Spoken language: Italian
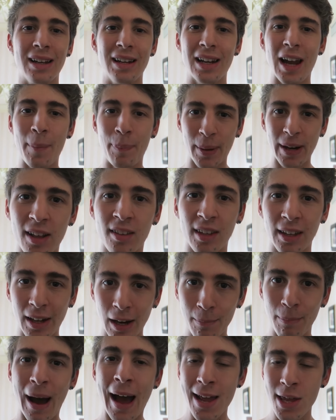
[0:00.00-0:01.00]
la presa
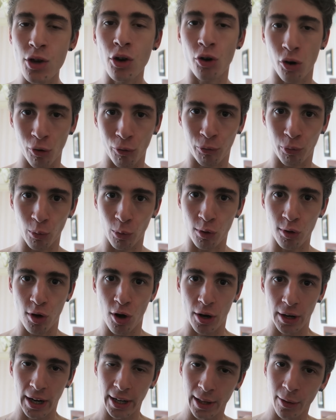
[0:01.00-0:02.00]
del bagno non
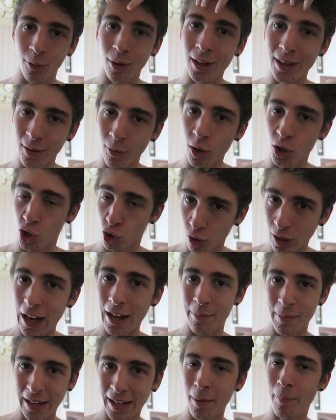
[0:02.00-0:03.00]
funziona, devo, devo
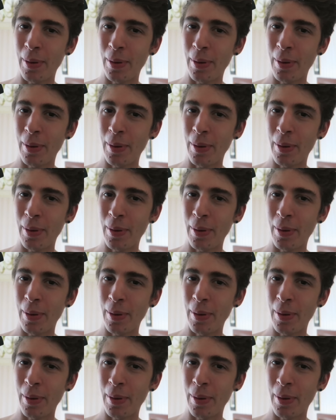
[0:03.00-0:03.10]
asciugarmi i